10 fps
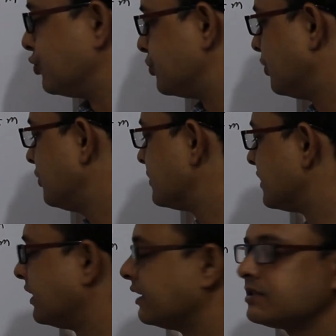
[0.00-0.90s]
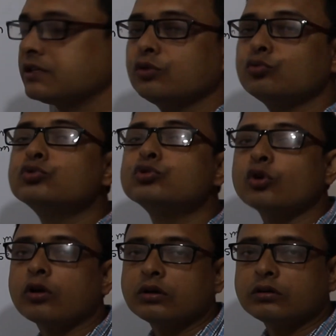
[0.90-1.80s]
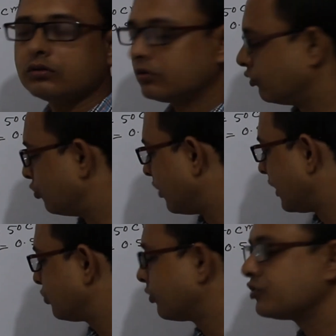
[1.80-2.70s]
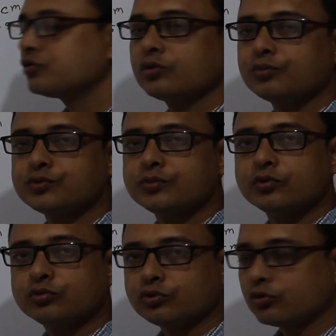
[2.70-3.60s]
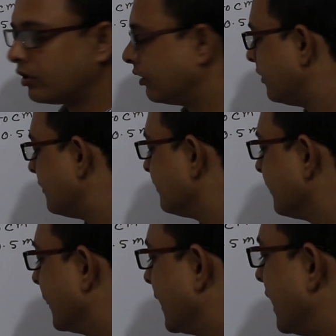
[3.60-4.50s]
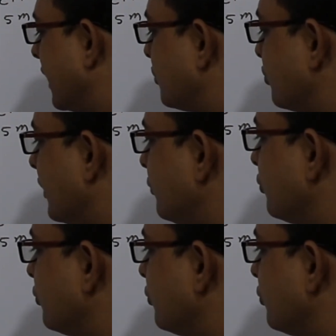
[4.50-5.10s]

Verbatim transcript: বুঝবো যে লেন্সটি উত্তল ধনাত্মকের জন্য বুঝবো উত্তল আর টু এর